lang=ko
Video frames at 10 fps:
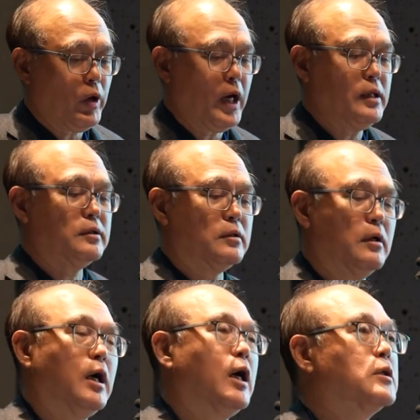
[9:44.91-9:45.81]

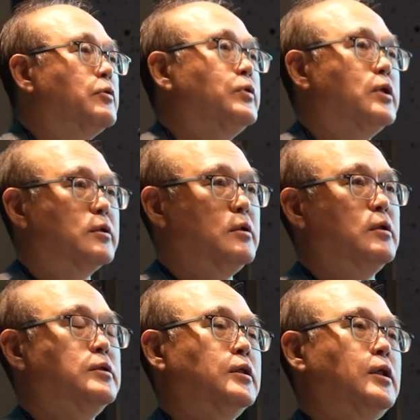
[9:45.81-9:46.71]
활성화하기
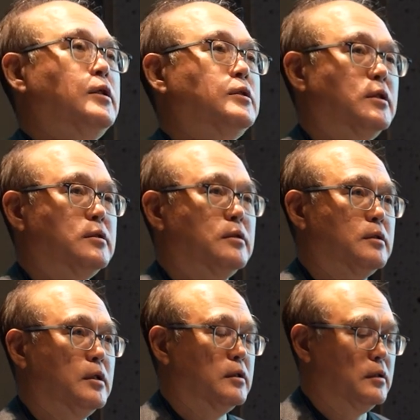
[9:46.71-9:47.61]
위해서 이제
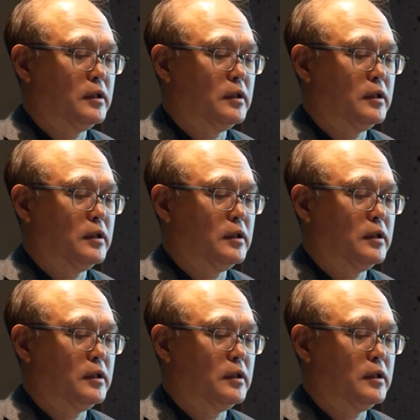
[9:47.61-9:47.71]
KCSC라는